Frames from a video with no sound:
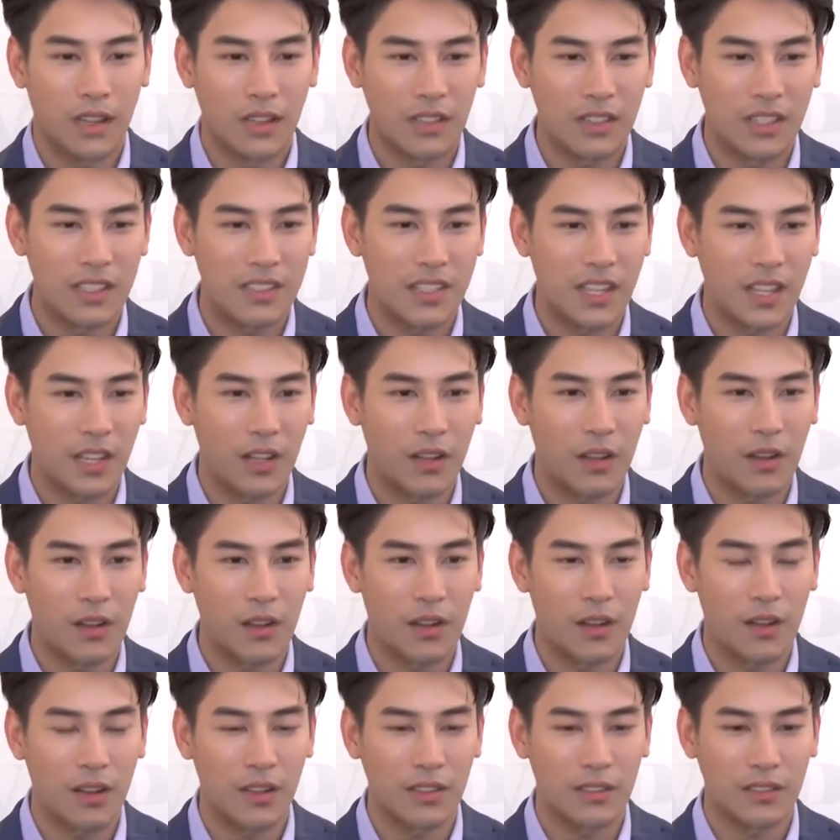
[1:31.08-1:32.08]
ก็จริงๆ
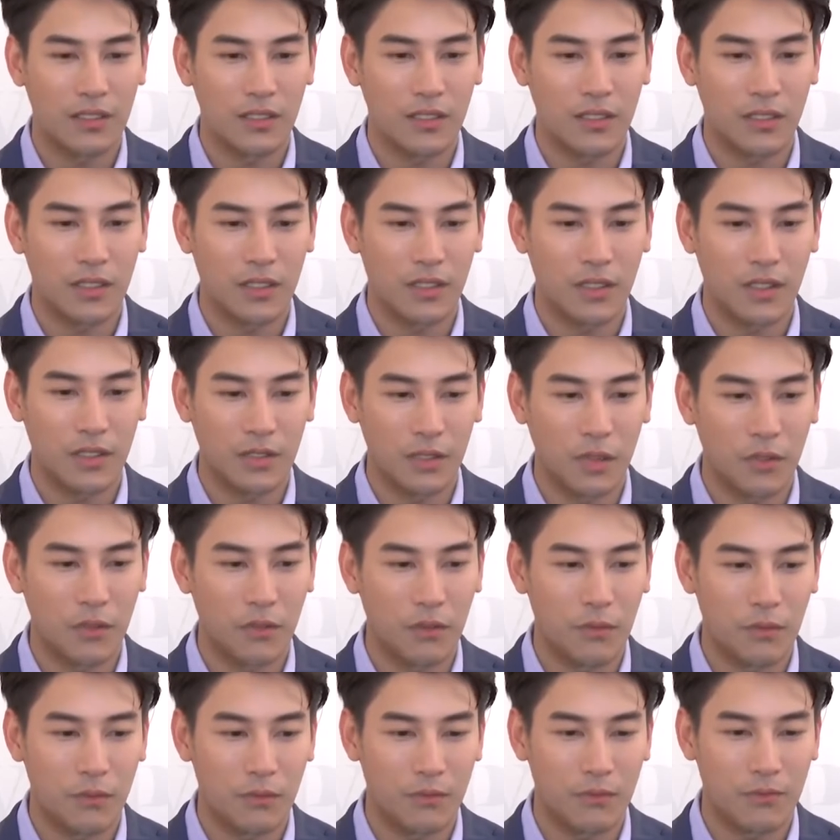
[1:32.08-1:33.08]
ก็ก็ต้อง
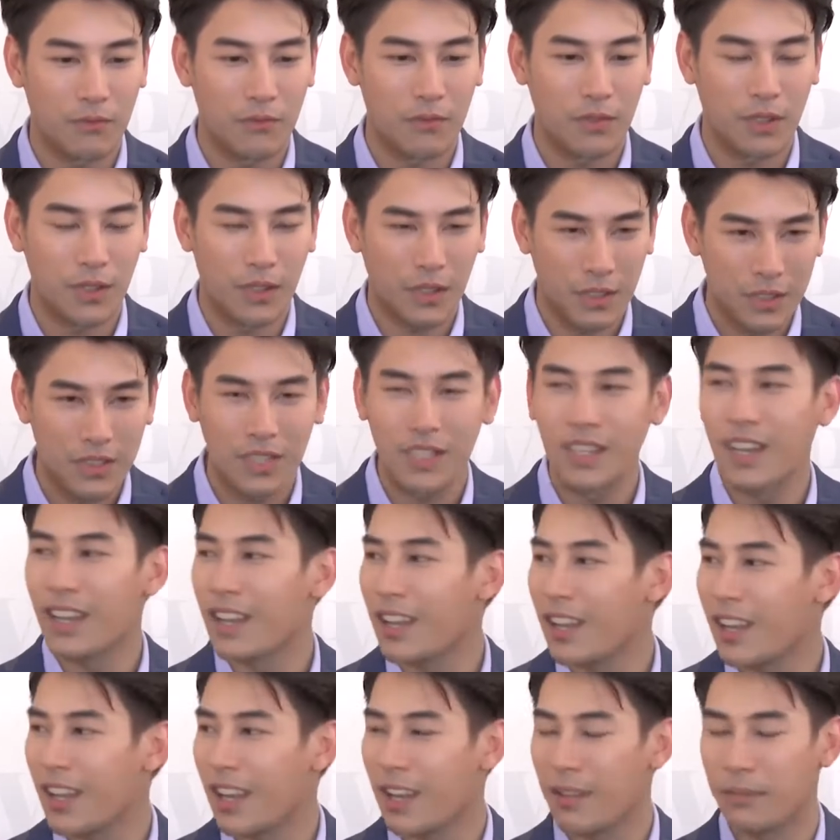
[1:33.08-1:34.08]
ก็เชื่อ
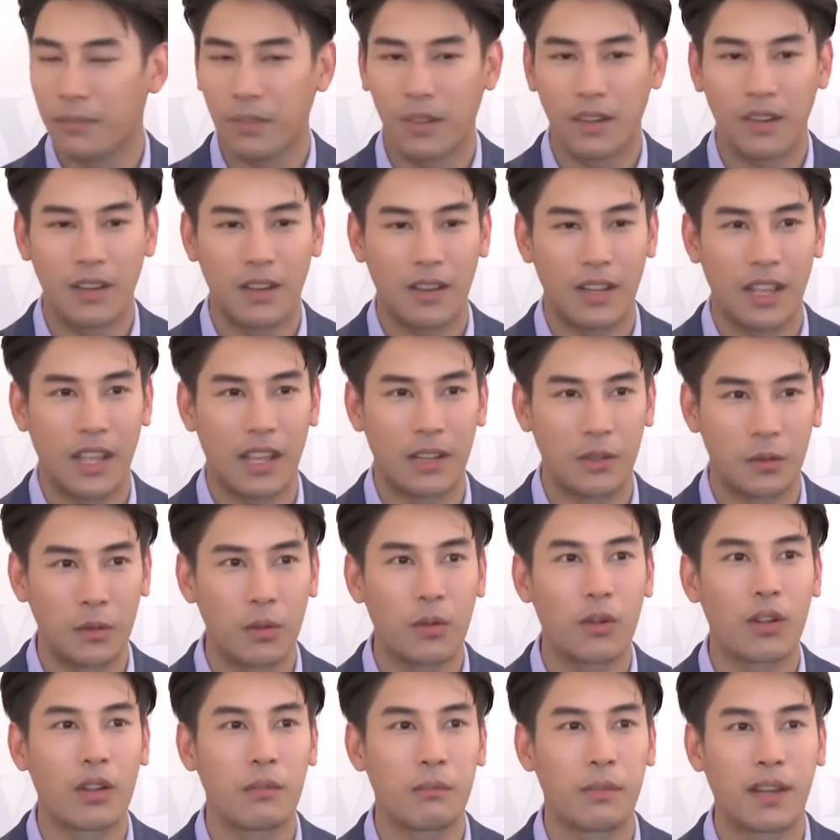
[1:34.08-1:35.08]
นะครับ ก็เห็นทุ
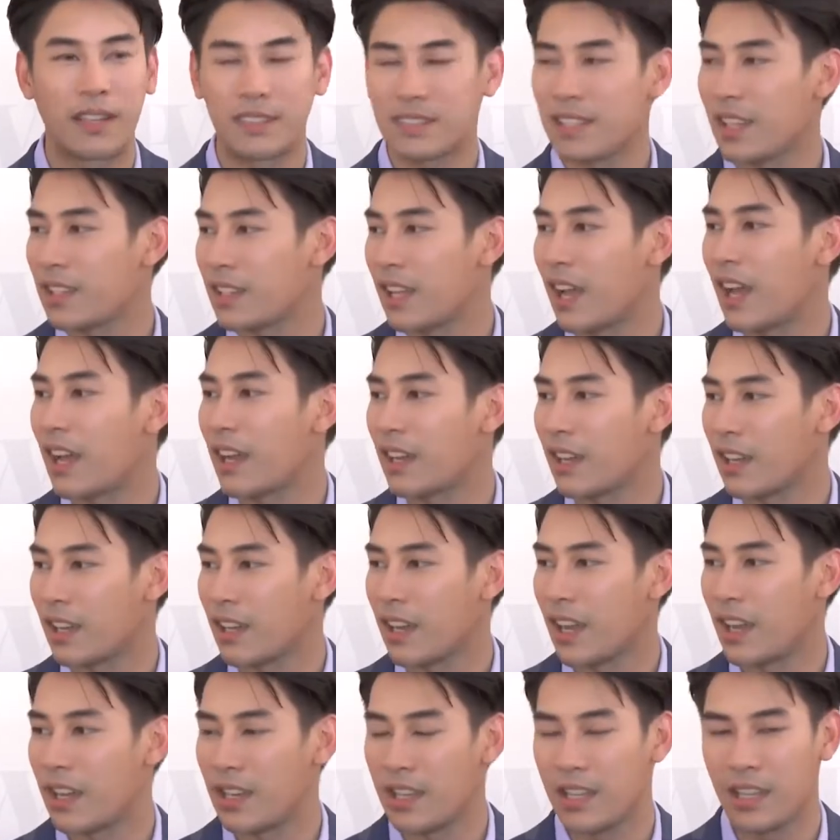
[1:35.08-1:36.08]
กคนมาศรัทธา
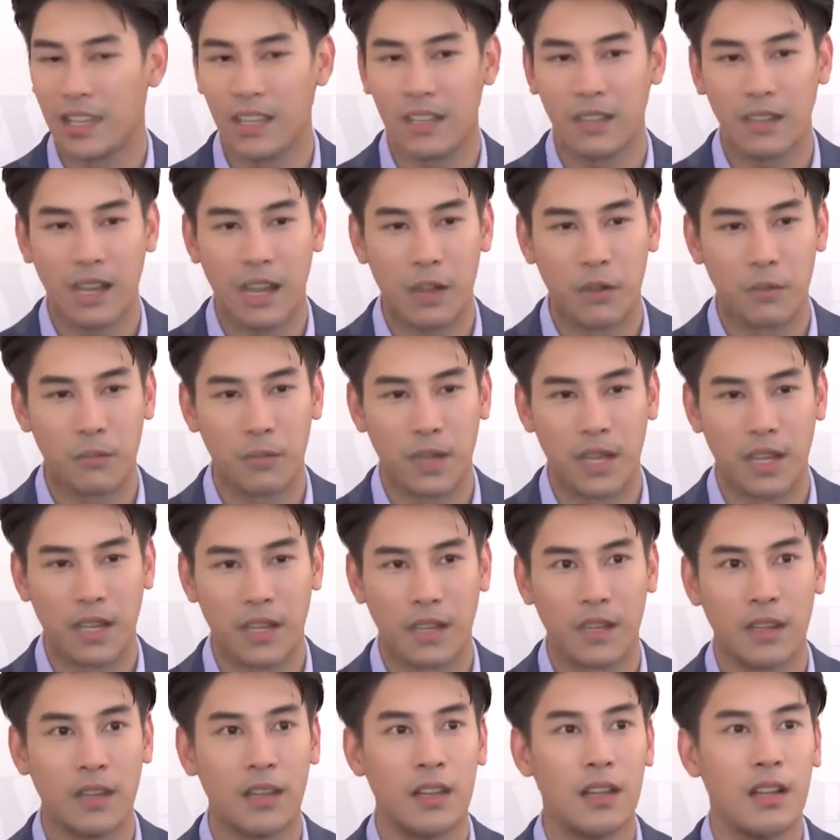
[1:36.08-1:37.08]
ขนาดนี้เรามา
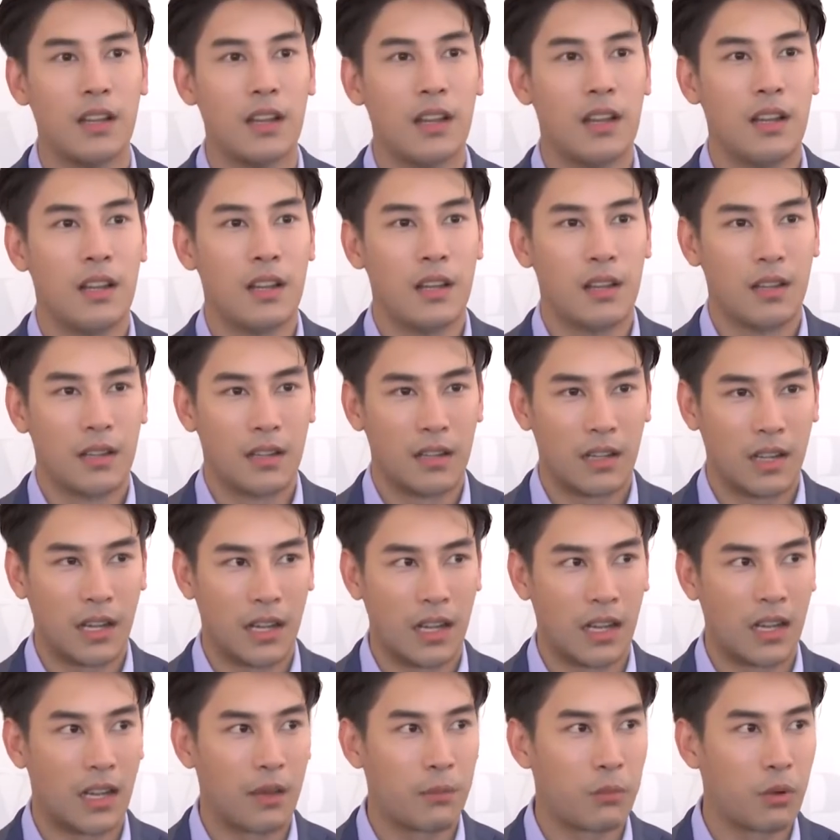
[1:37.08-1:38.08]

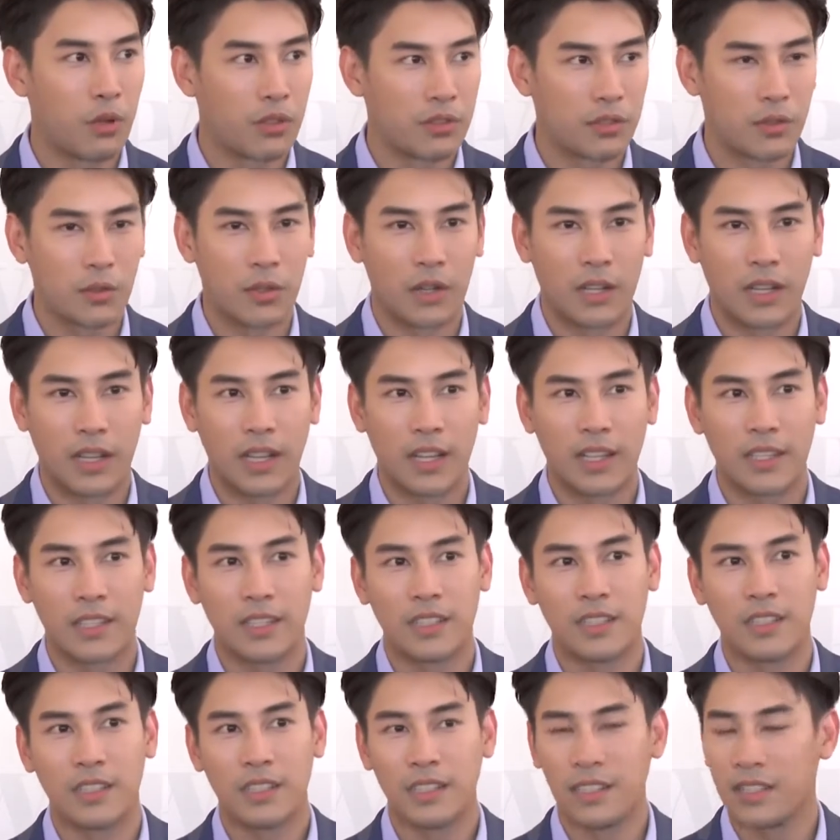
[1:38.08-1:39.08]
บวงสรวงกัน
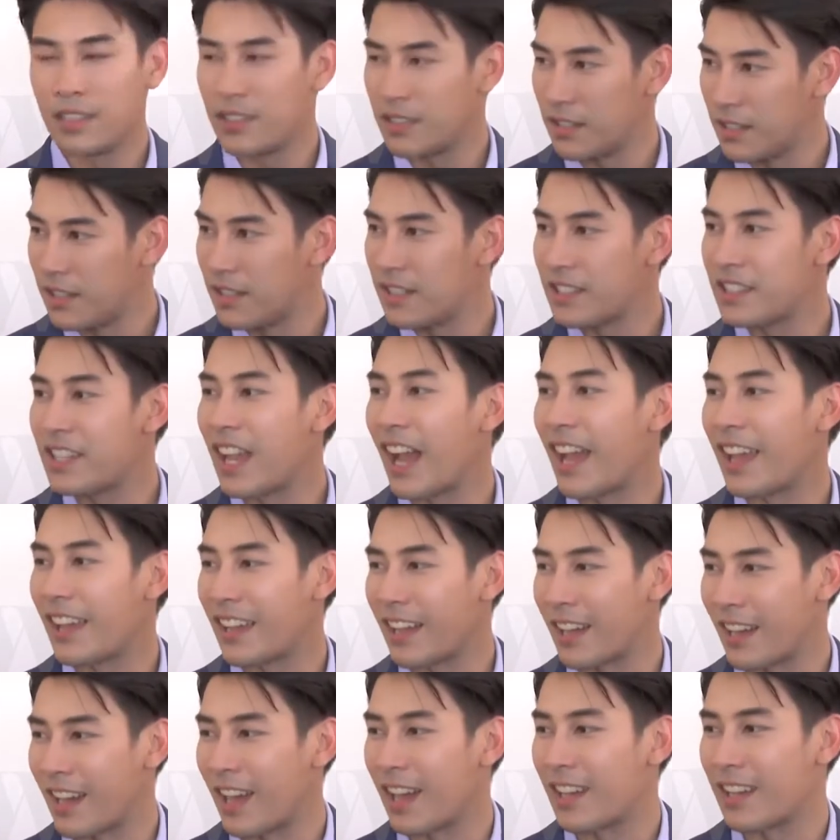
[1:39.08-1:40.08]
ใหญ่
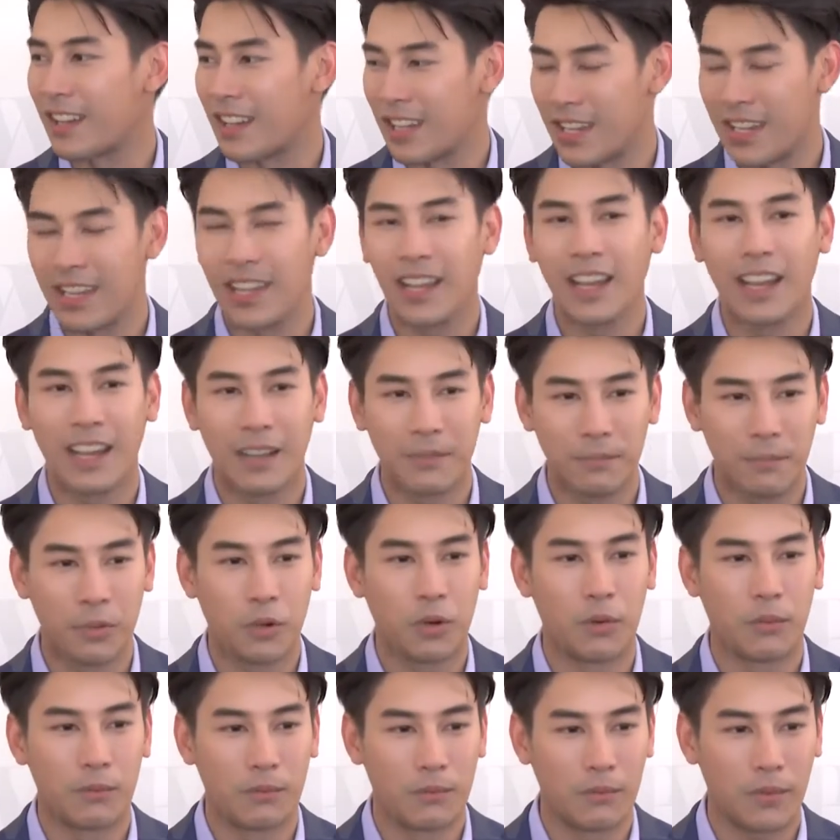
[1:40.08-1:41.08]
ขนาดนี้ครับ
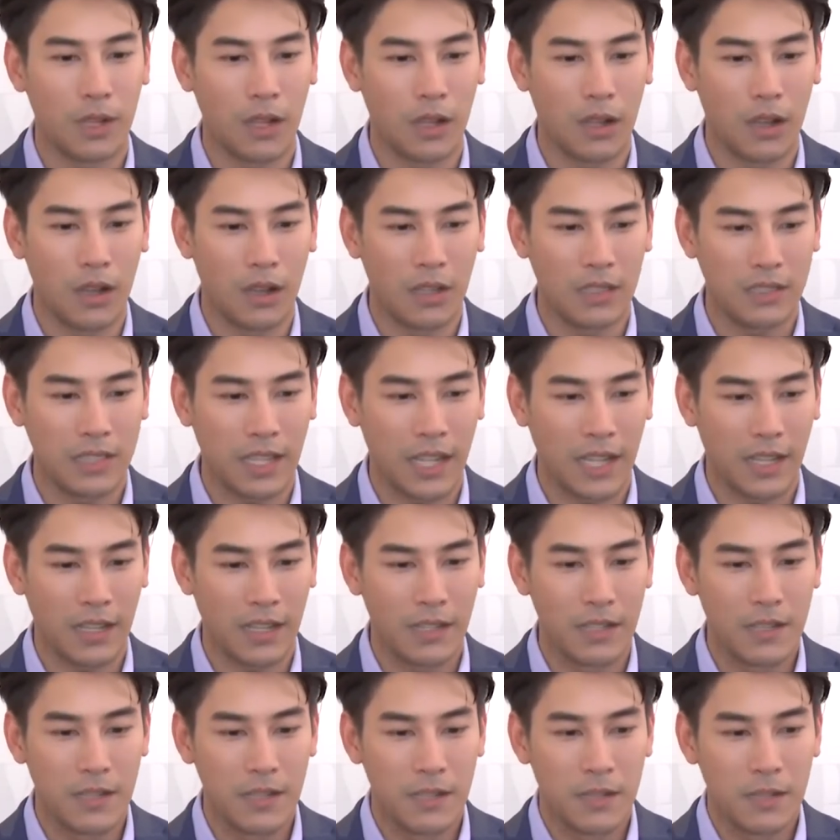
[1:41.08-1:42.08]
ผมแล้วก็จาก
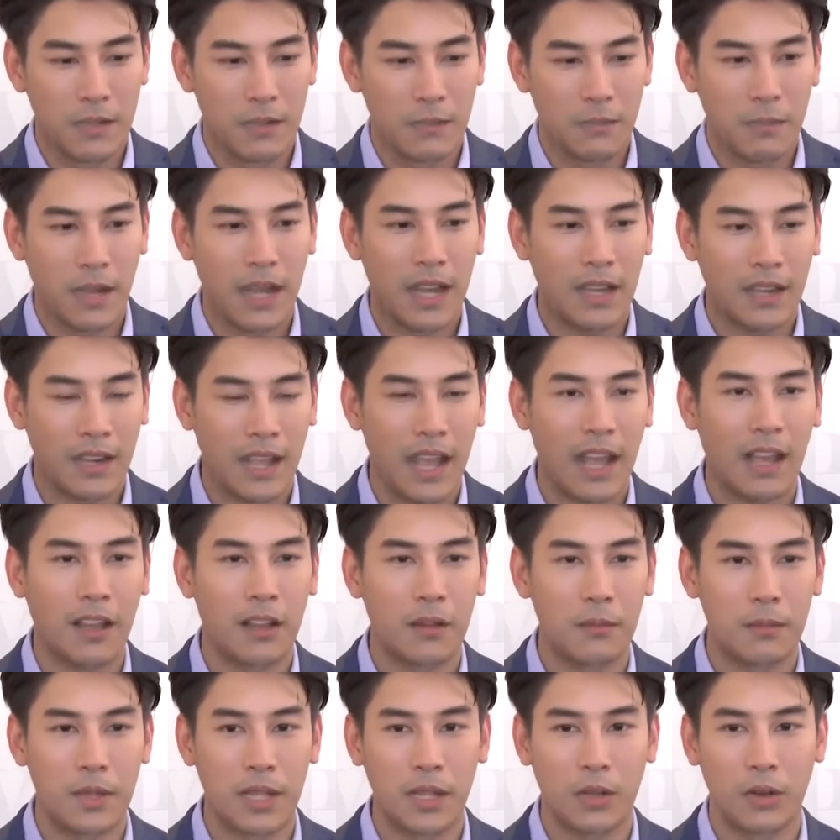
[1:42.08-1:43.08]
ภาคแรก
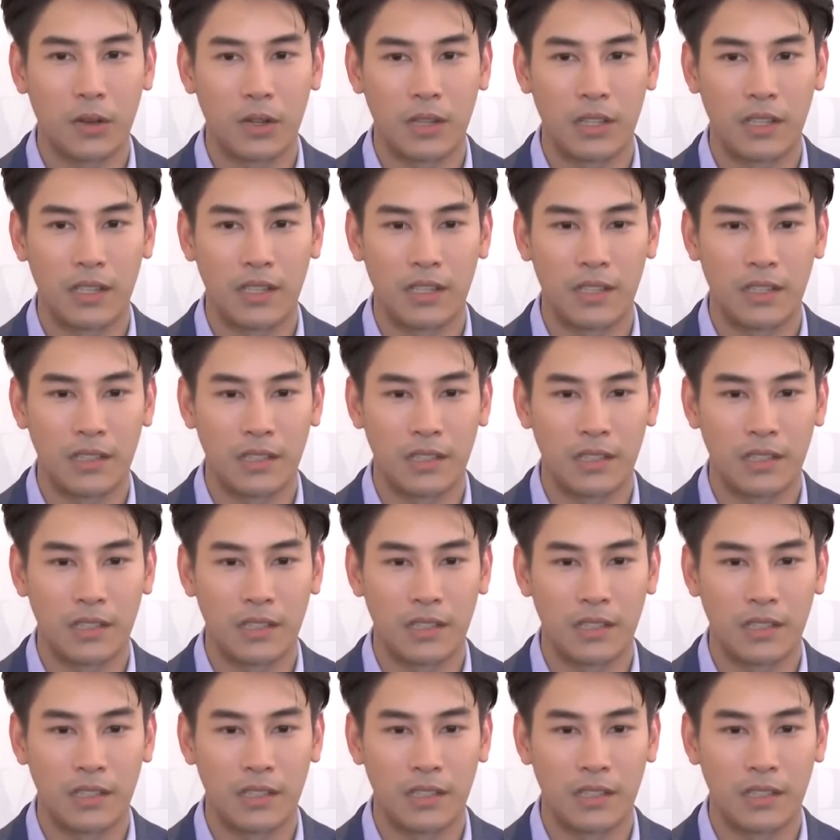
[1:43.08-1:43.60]
ก็มีคน